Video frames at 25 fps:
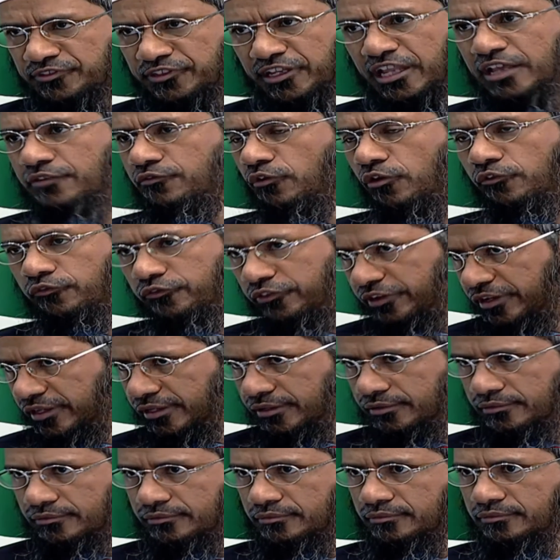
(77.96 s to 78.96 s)
দাস বা
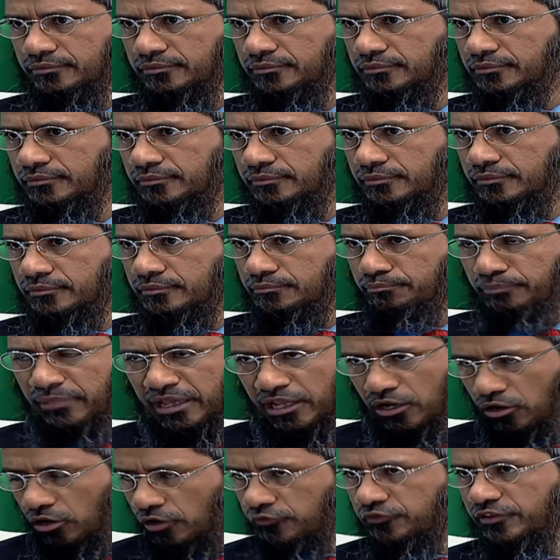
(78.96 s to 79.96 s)
স্বাধীন
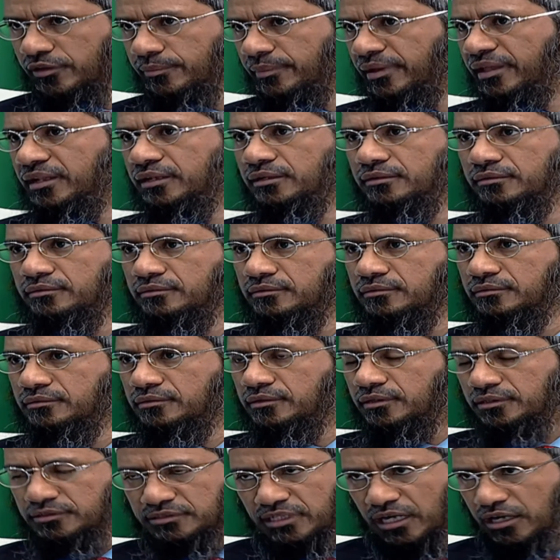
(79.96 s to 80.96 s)
পুরুষ বা মহিলা
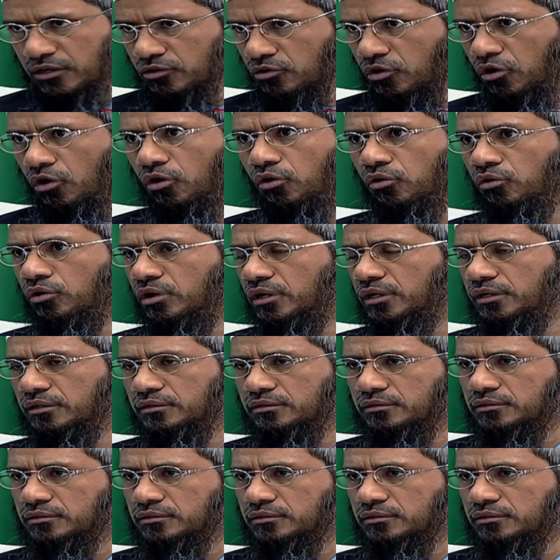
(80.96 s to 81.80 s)
তরুণ বা বৃদ্ধ